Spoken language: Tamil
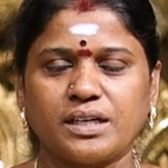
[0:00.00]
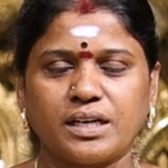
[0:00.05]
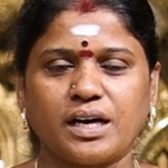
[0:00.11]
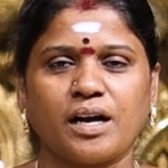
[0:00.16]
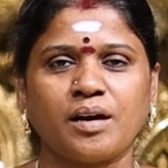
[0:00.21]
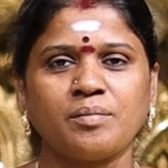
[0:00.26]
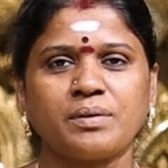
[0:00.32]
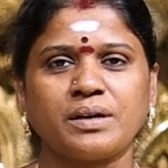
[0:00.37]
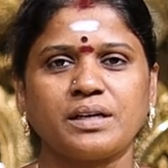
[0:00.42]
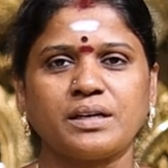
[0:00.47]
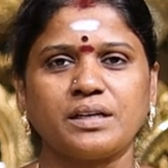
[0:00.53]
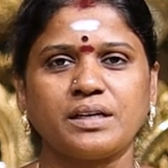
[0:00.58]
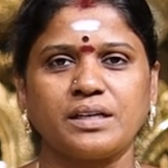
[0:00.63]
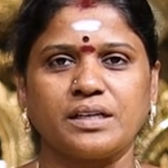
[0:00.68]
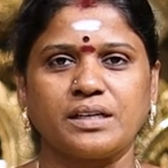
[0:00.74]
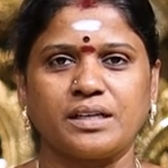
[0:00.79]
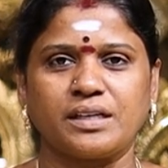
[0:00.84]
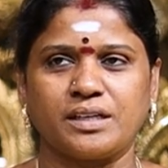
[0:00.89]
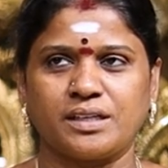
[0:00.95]
நாம
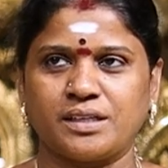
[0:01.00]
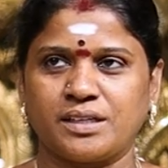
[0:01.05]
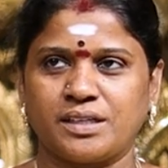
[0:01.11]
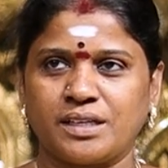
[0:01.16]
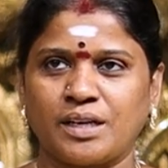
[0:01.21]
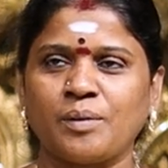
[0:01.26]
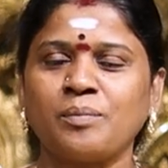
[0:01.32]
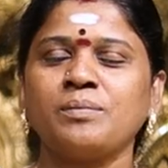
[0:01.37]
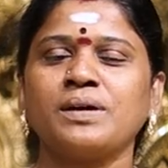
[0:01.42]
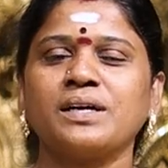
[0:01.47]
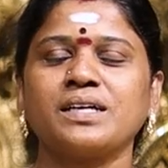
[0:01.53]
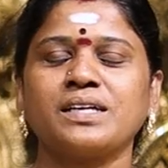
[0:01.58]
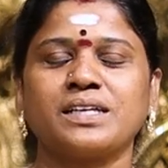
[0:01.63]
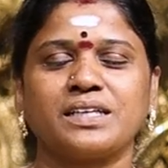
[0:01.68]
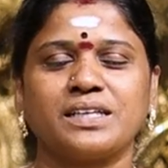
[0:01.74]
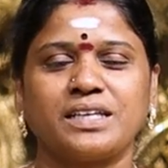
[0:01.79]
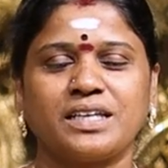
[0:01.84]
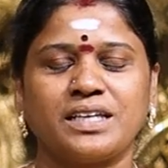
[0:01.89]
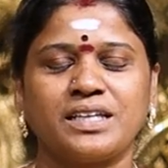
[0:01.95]

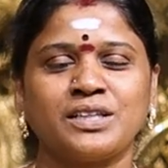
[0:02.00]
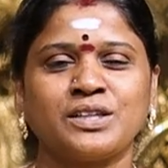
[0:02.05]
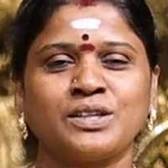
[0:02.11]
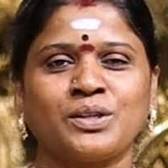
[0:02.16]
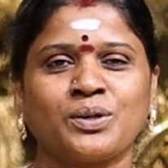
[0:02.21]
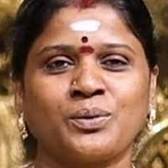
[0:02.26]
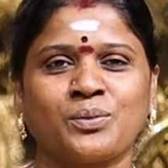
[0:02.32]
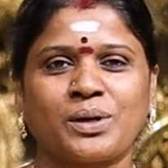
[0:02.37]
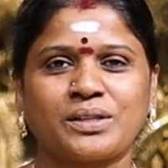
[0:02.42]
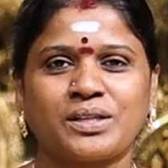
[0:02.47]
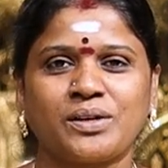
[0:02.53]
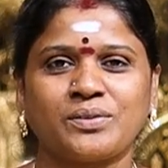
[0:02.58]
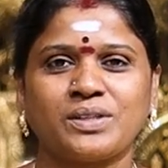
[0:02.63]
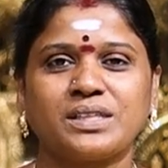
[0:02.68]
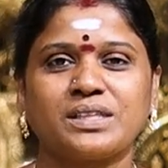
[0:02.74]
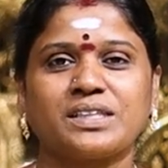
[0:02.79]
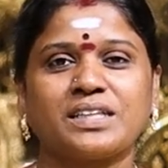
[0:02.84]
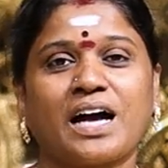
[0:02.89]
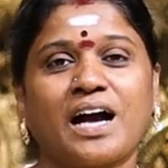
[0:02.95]
நமக்கு இந்த
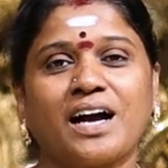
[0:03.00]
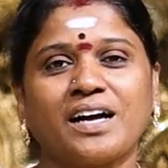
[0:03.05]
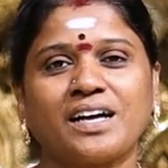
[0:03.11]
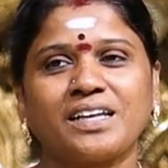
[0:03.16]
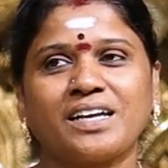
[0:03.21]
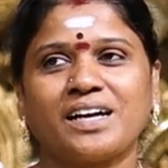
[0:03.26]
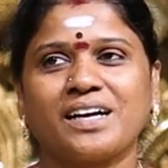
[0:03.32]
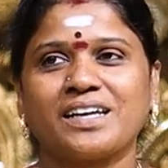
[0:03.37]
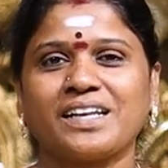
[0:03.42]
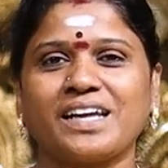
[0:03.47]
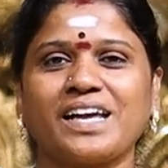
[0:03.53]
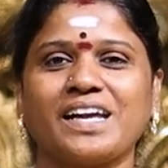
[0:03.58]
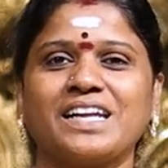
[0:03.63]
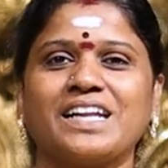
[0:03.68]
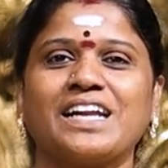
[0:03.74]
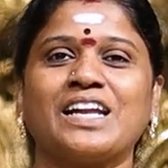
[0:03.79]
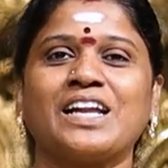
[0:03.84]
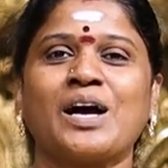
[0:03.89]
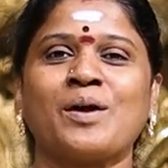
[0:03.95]
அதாவது தாயாரே
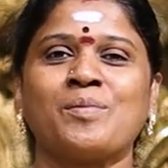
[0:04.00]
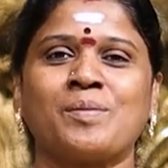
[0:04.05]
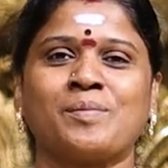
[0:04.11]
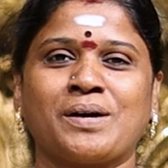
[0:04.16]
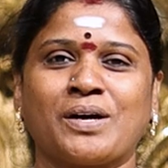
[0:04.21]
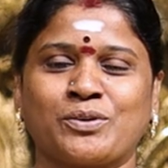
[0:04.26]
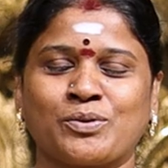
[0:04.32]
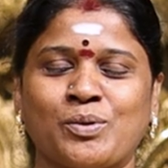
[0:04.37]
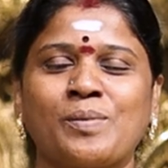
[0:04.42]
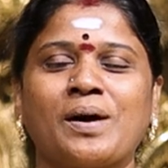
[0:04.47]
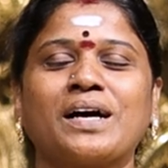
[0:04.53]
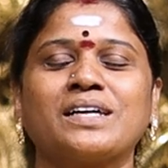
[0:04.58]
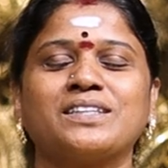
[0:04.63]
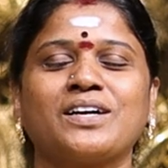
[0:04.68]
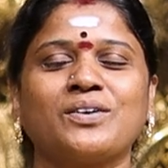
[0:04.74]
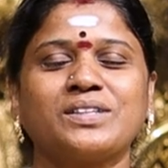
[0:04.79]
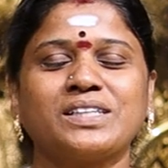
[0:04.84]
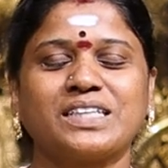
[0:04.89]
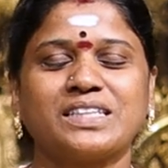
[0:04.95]
இல்லாம மாறுவோம்
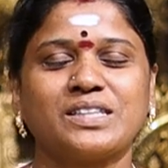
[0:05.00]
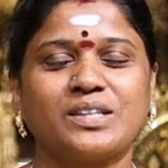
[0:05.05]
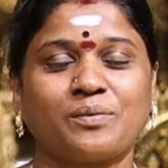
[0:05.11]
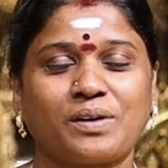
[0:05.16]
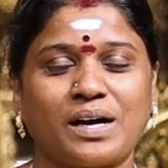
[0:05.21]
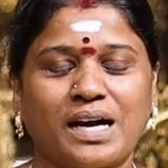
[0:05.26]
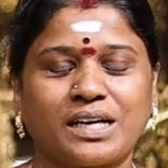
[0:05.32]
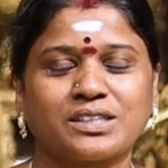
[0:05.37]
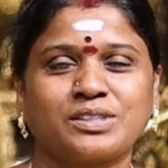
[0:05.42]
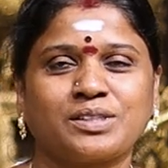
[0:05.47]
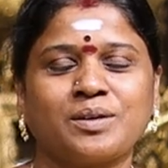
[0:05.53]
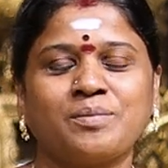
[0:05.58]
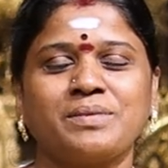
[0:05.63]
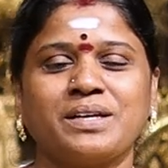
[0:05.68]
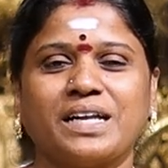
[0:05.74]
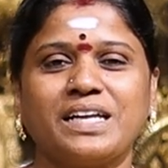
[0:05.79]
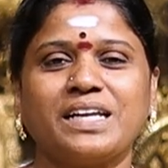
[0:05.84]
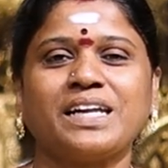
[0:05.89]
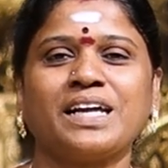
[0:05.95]
அதாவது இந்த
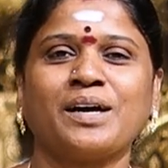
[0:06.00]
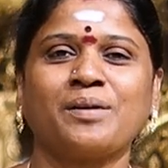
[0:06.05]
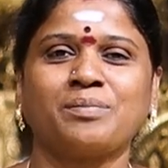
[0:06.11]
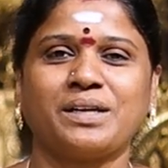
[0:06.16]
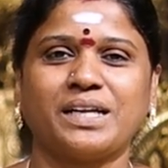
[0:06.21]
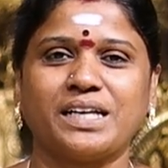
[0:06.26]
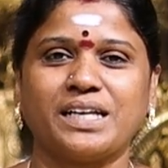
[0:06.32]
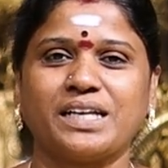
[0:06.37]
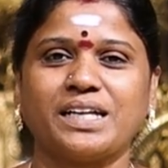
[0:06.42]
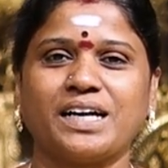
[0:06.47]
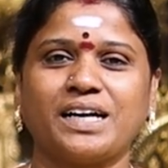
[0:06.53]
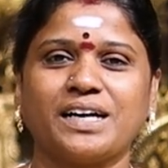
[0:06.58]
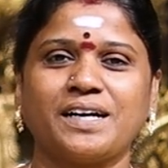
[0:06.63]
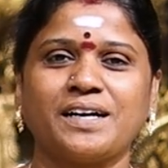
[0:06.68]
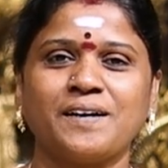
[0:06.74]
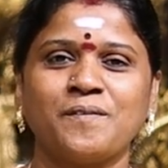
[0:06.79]
அர்த்தம் என்ன அப்படின்னா